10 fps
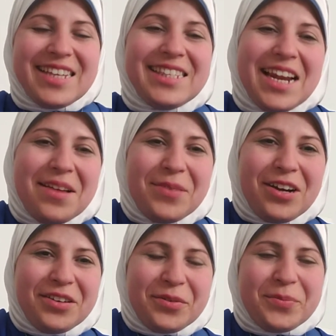السلام
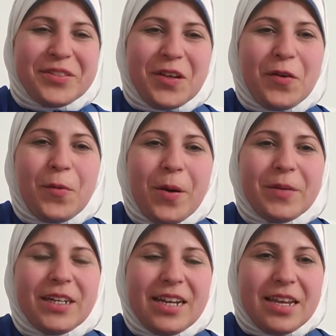عليكم ازيكم
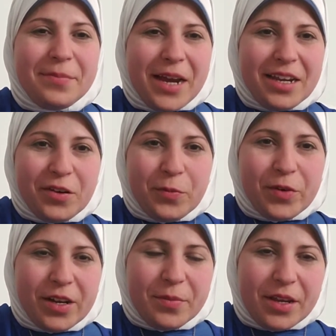عاملين ايه
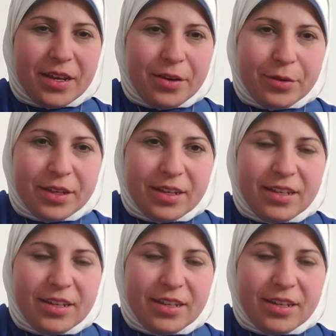معاكم ولاء مكاوي